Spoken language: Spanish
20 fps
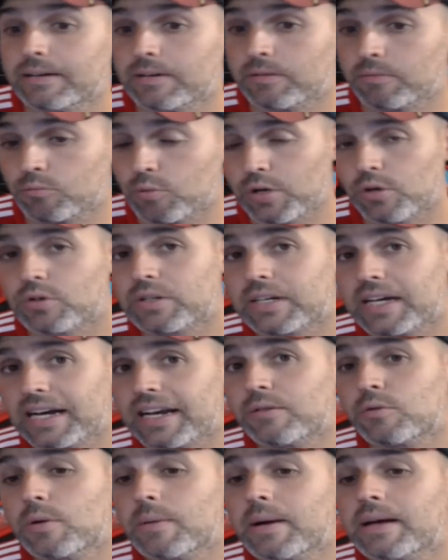bueno,
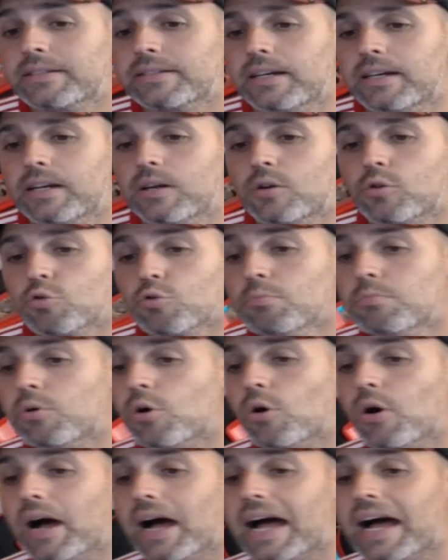caras nuevas
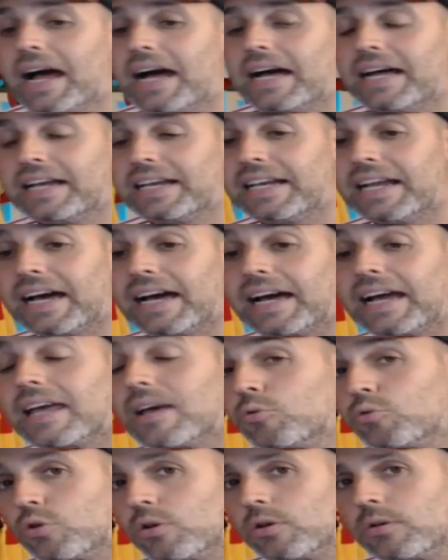rumbo a la
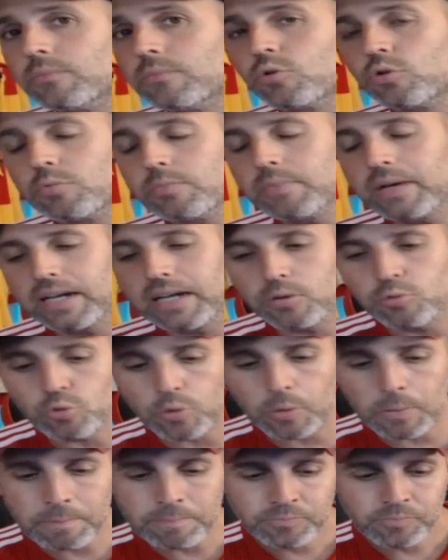euro, rumbo a la
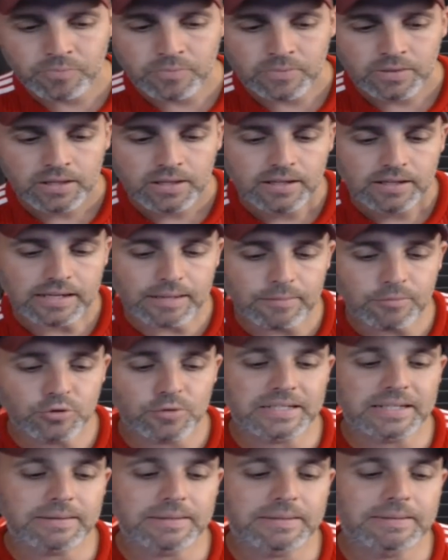euro que
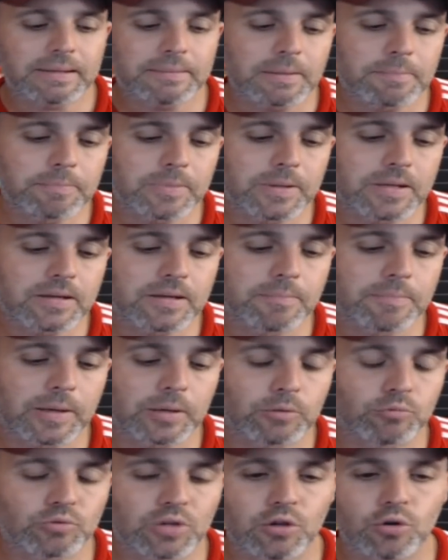muchos me también
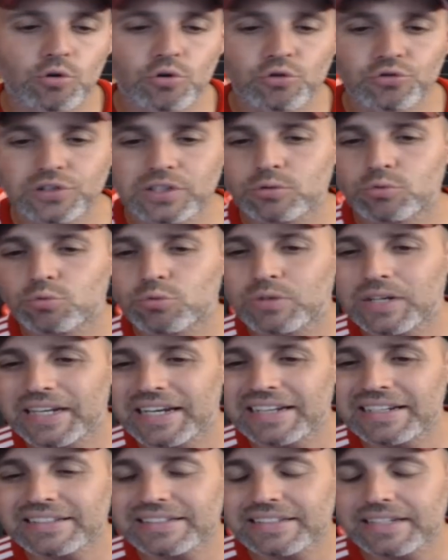preguntando, José,
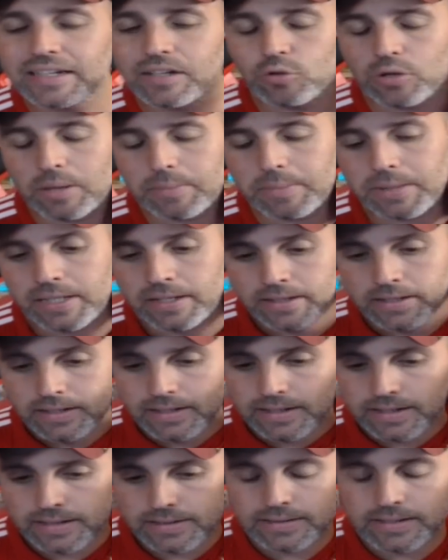¿crees que Konami
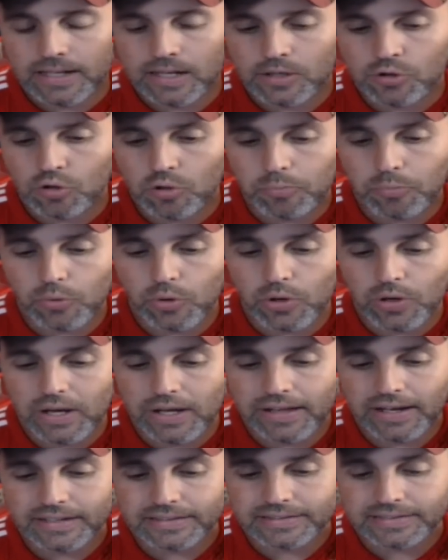este año
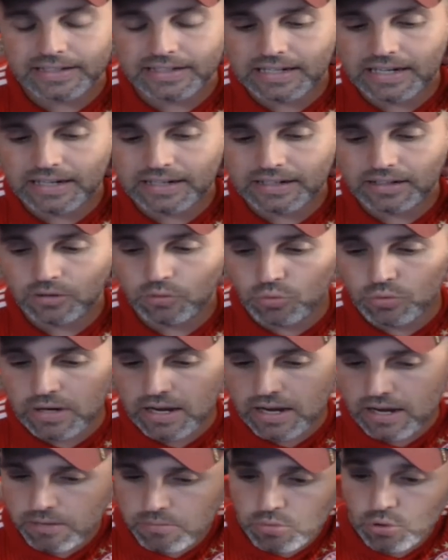pueda sacar
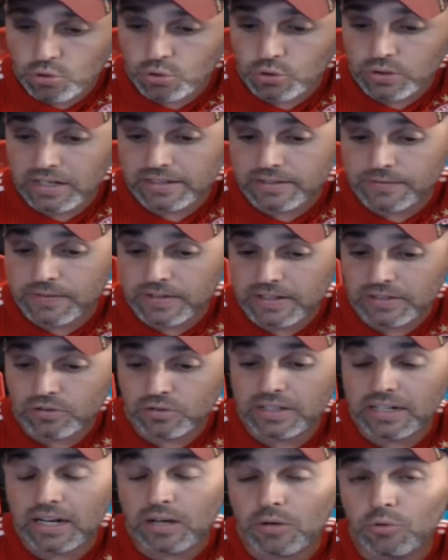una modo
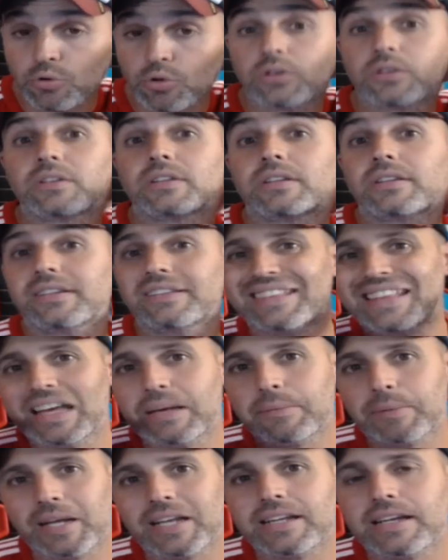clasificación de la euro?
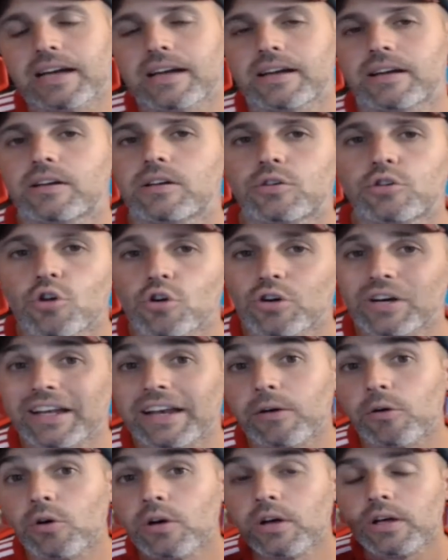Debería, no creo,